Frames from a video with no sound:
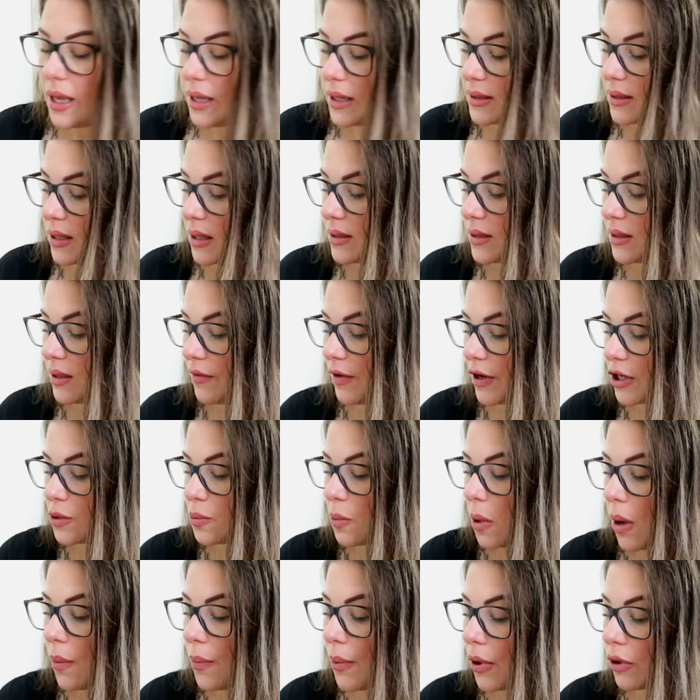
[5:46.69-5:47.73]
Et ça, c'est
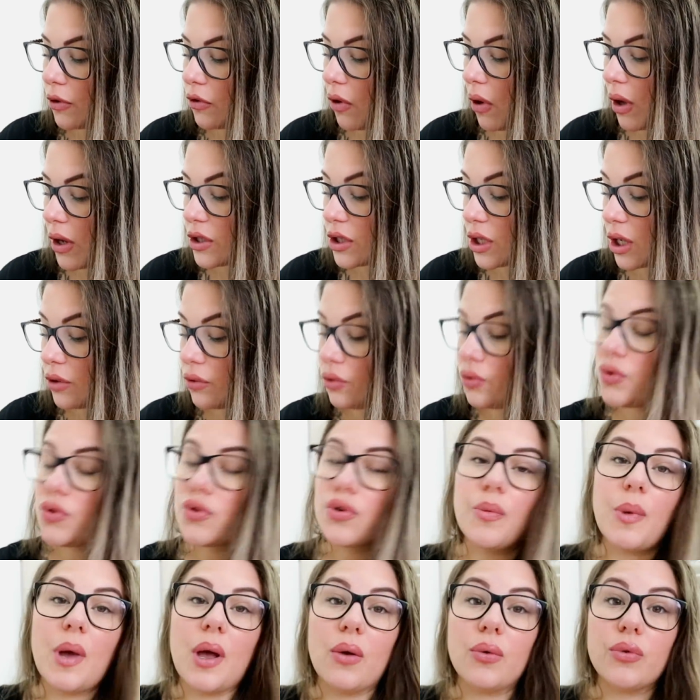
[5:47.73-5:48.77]
vachement important. Un gel
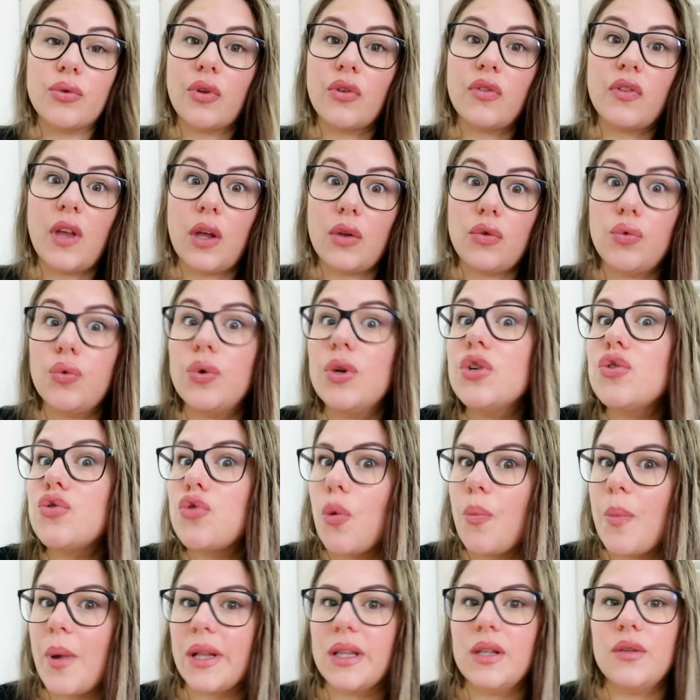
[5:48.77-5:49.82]
douche, ben, on s'en sert tous les
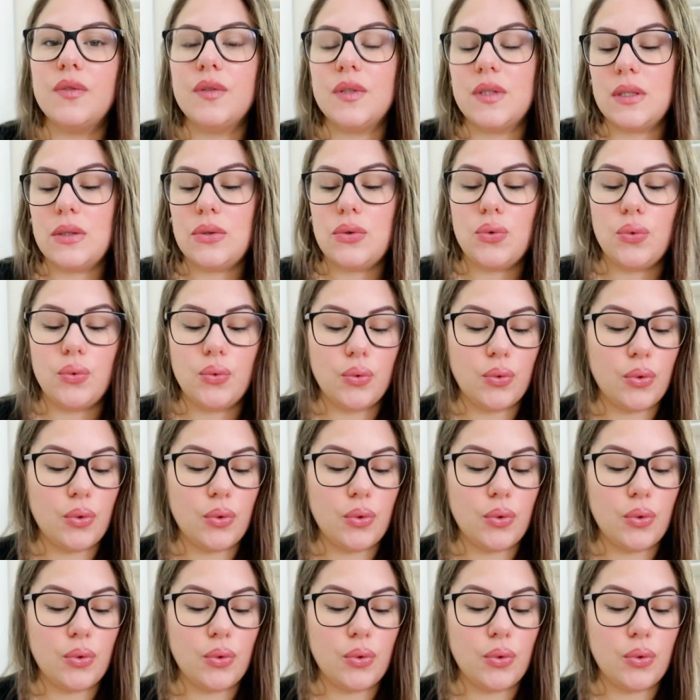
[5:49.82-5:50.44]
jours par définition.